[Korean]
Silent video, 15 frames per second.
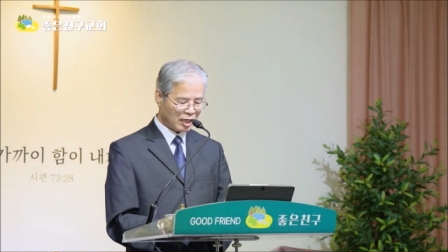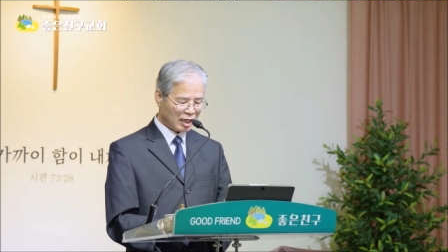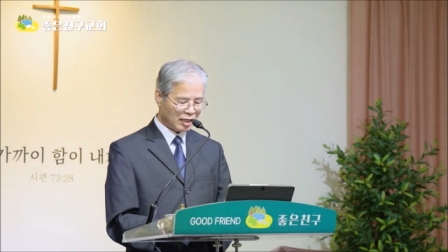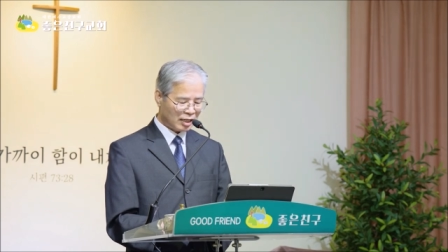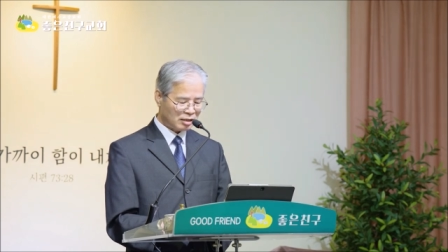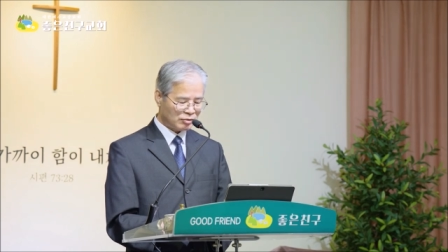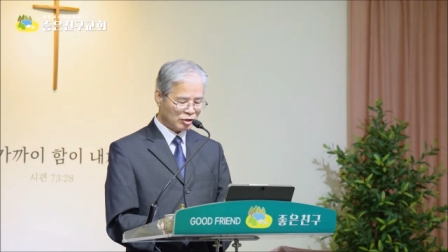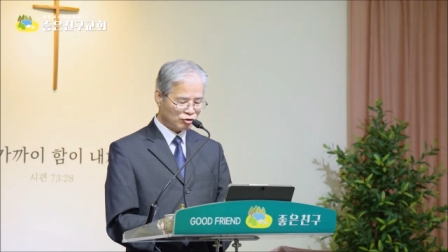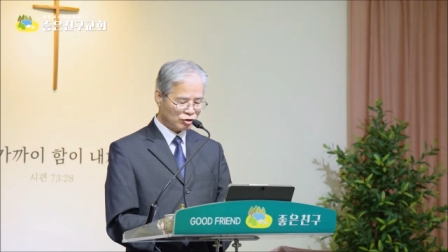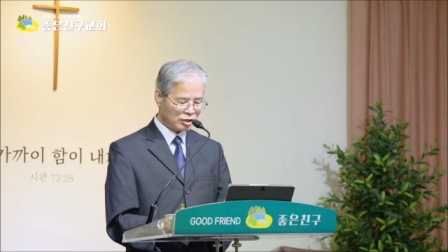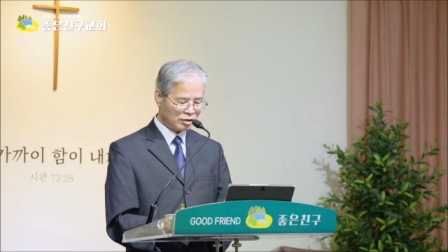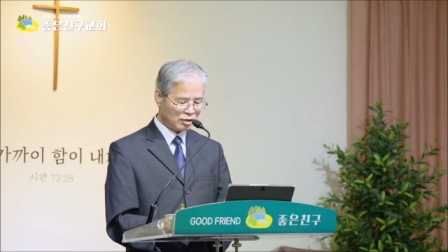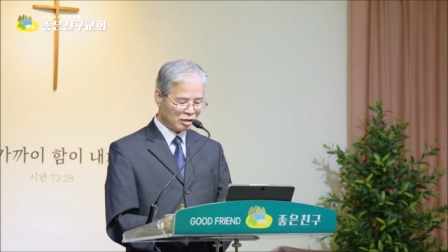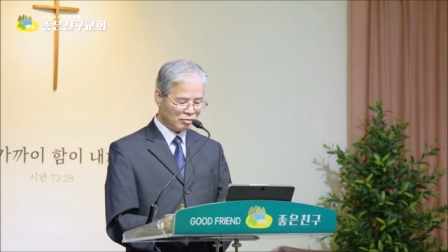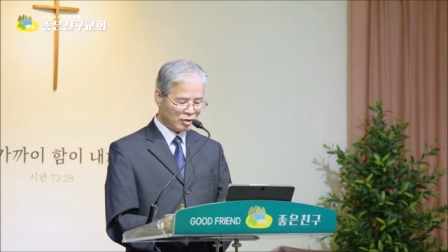하나님이
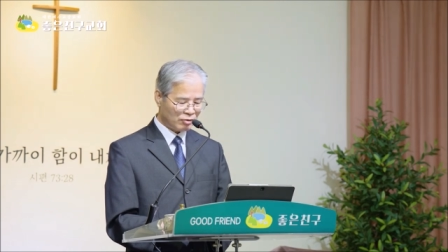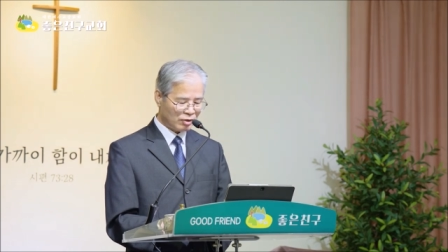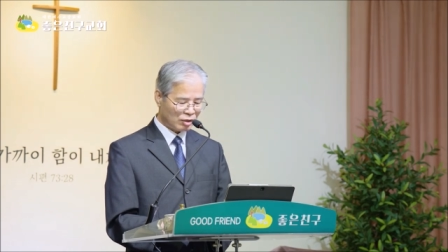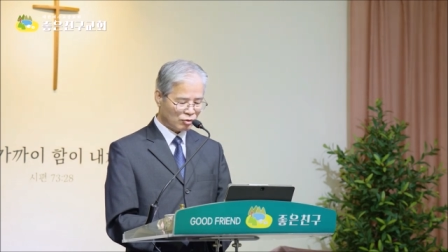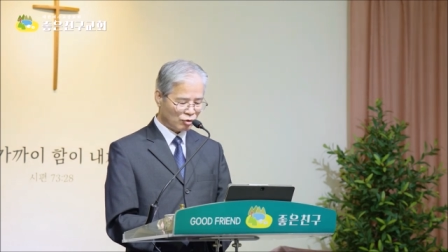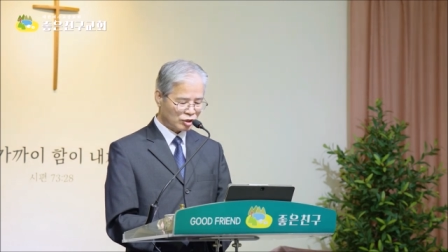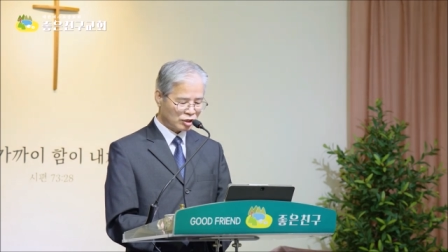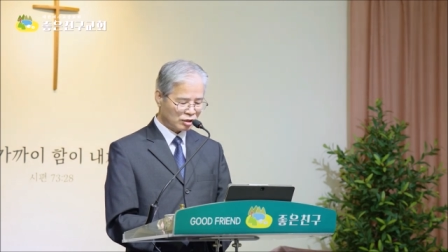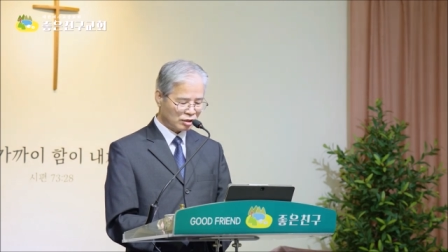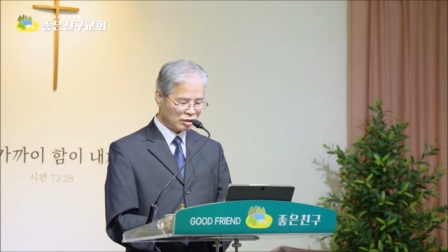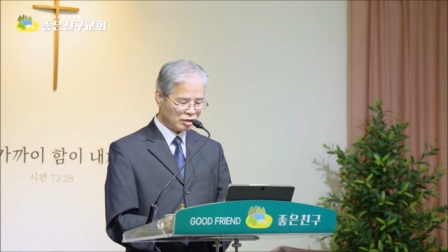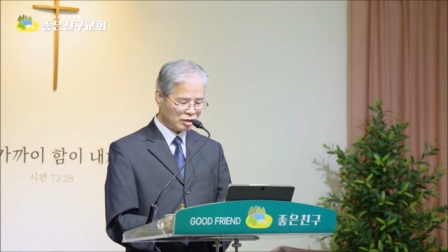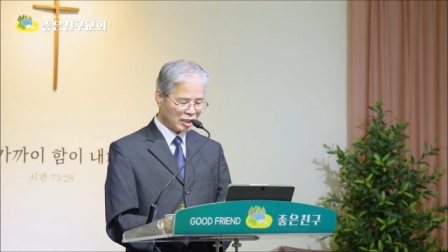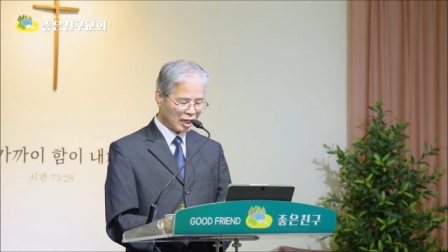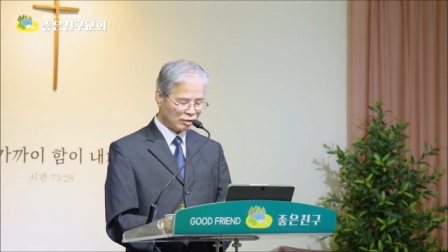주신 열매와
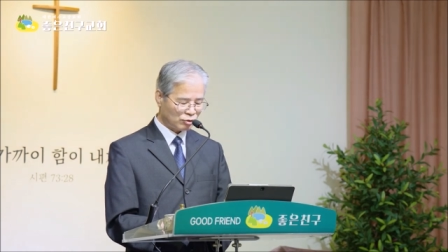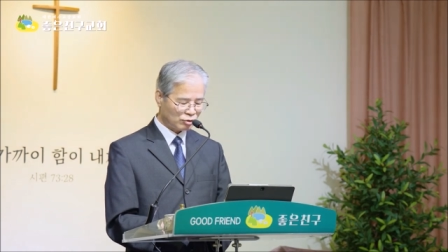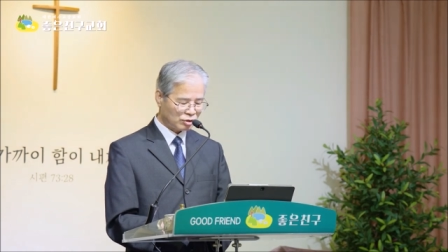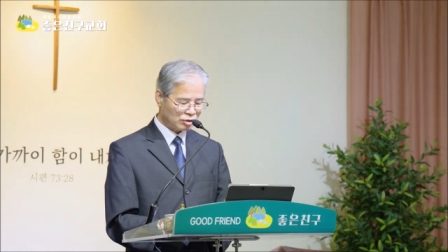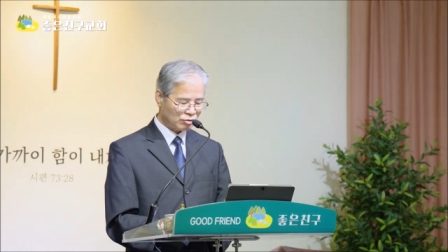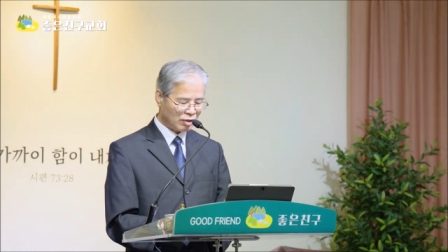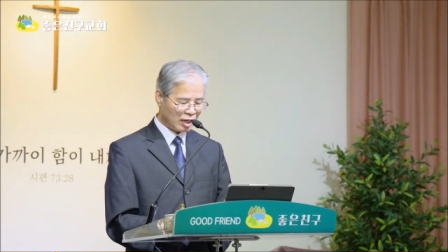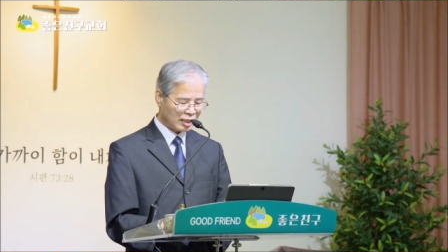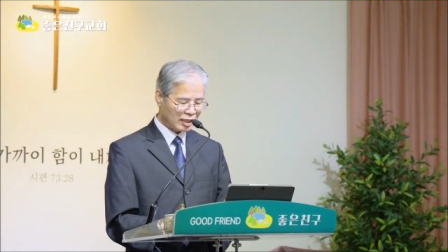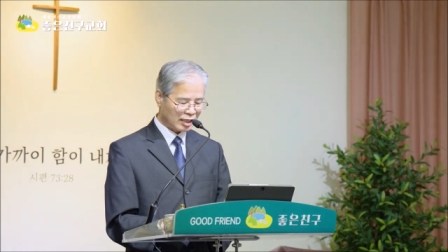곡식들을 가족들과